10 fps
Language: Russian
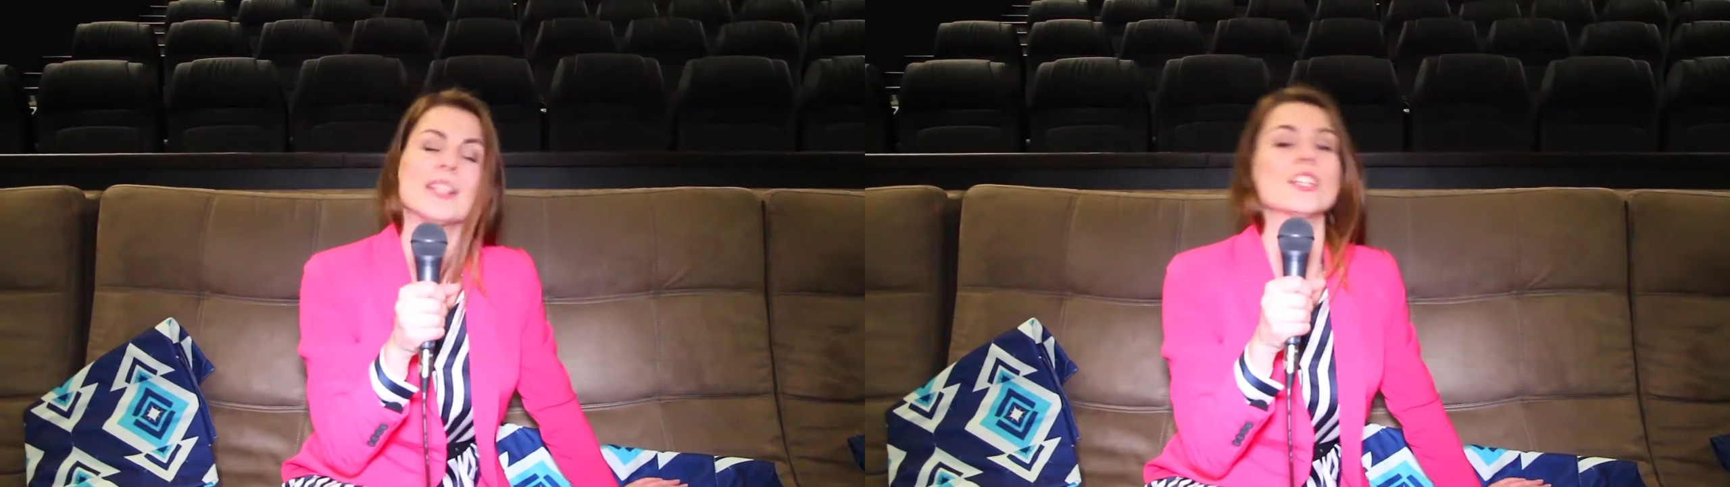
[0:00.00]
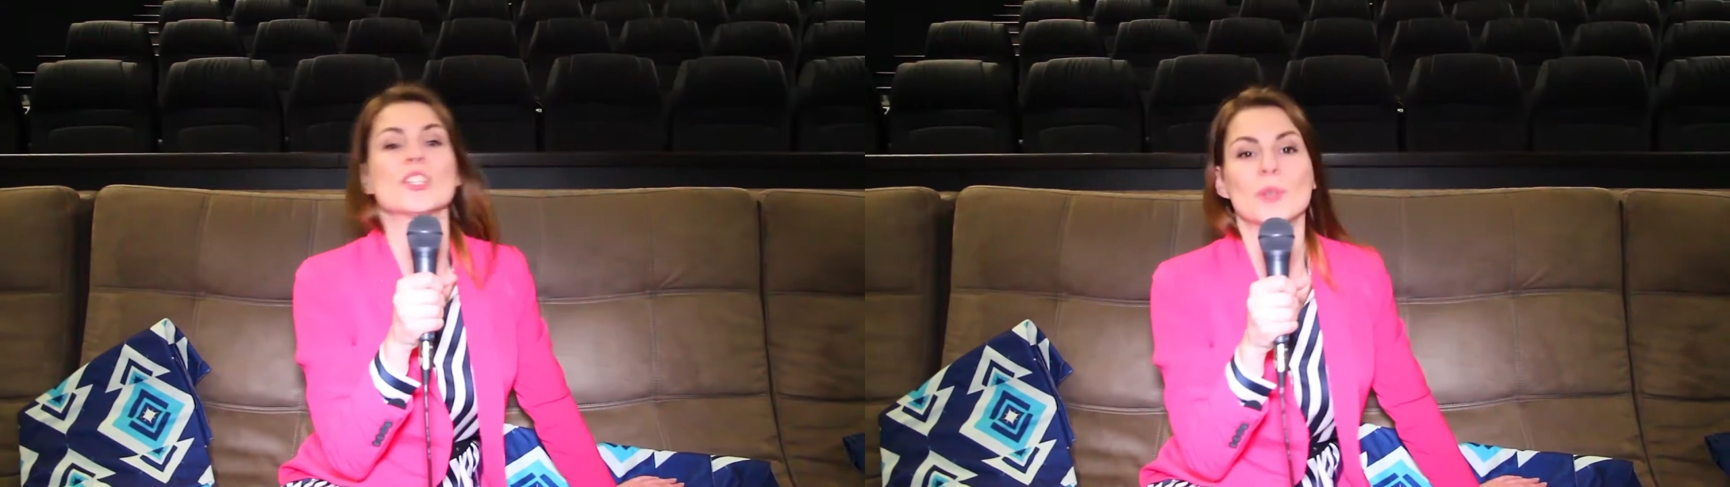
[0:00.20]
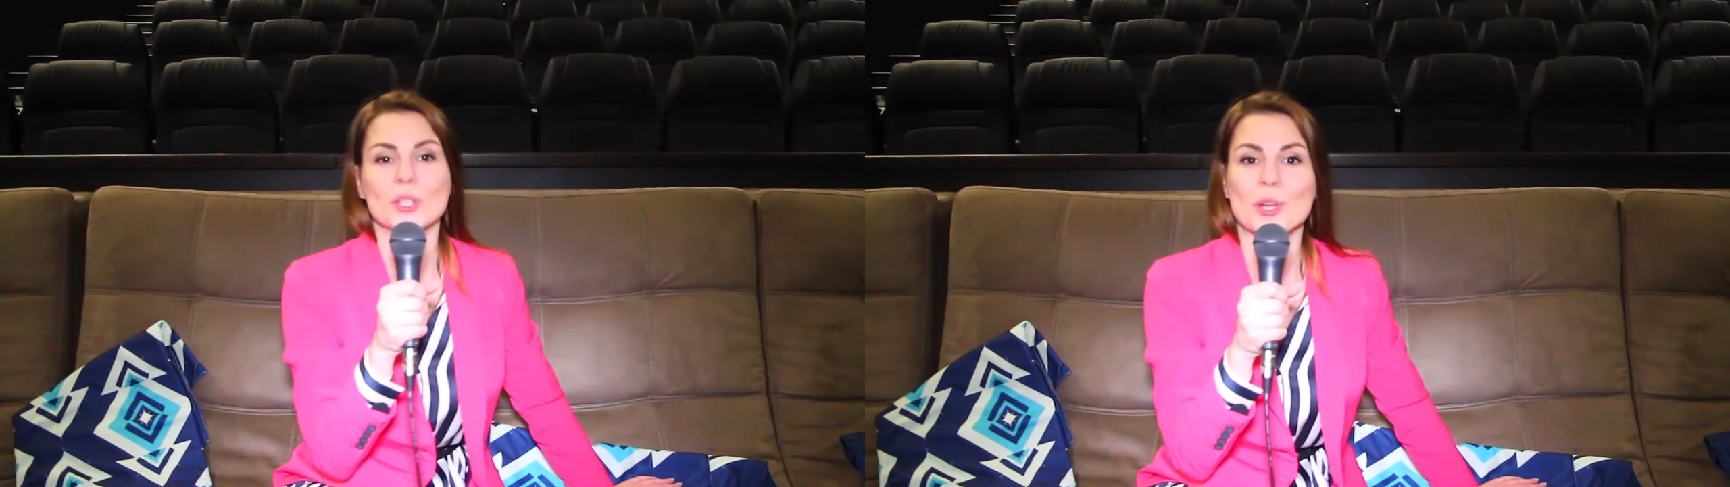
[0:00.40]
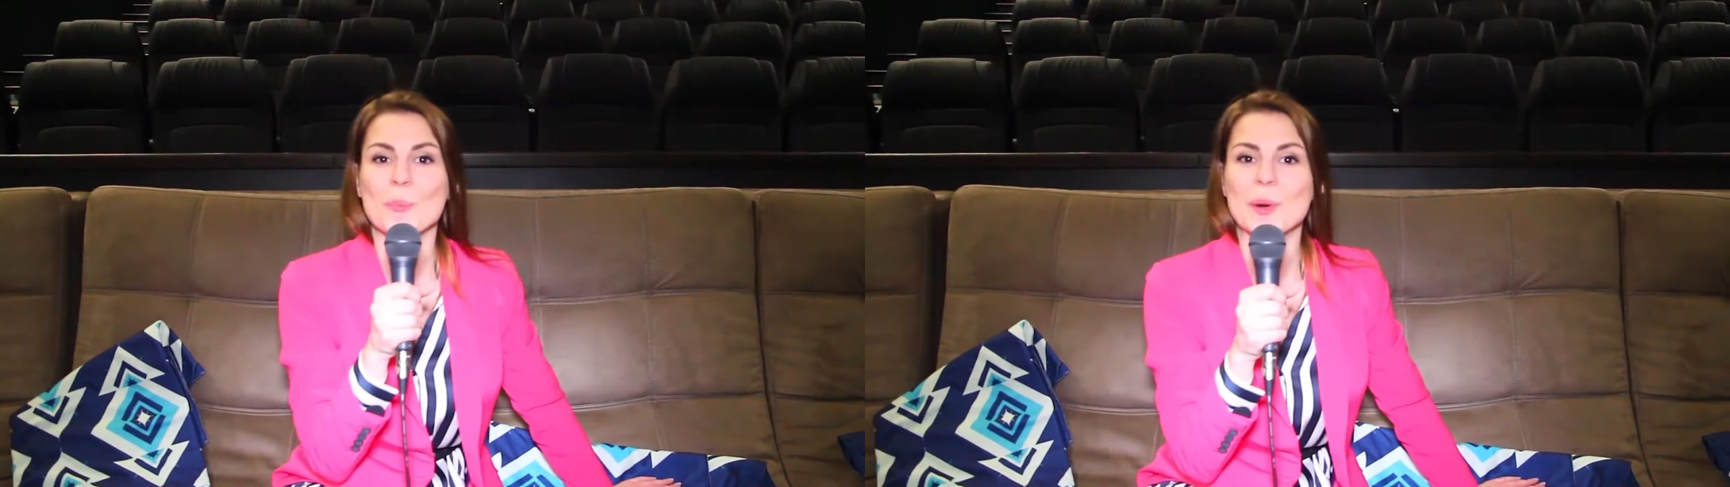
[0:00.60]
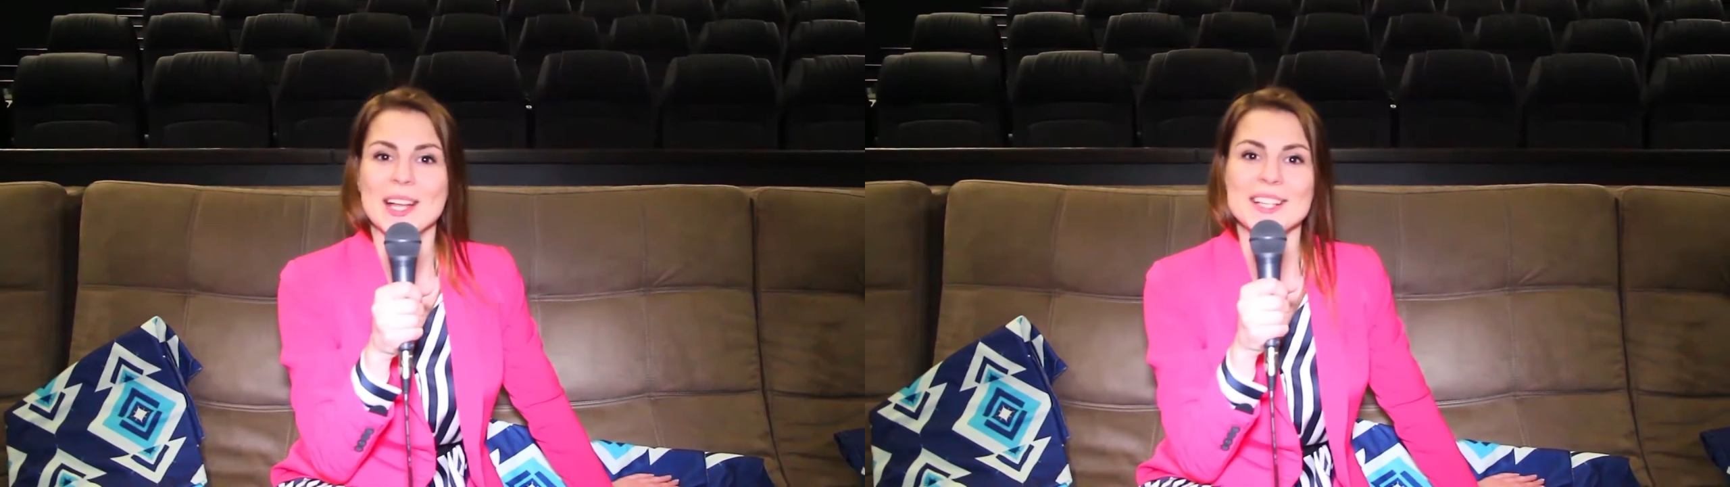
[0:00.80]
о нашем
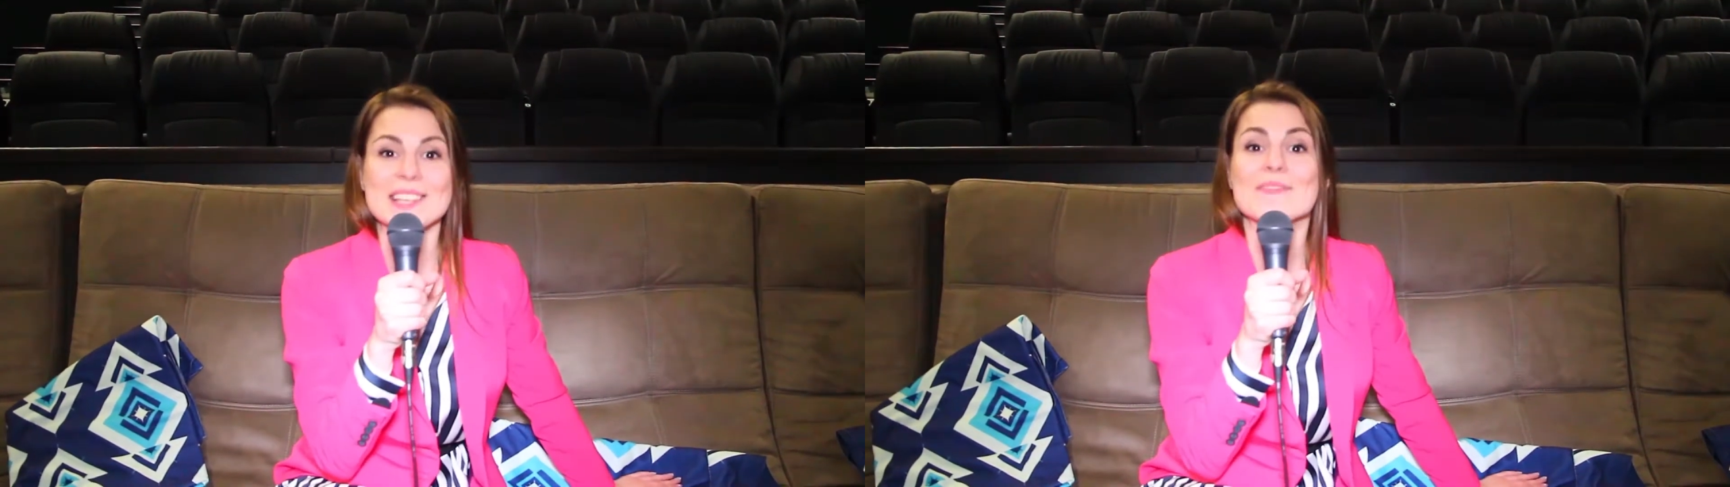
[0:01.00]
крутом проекте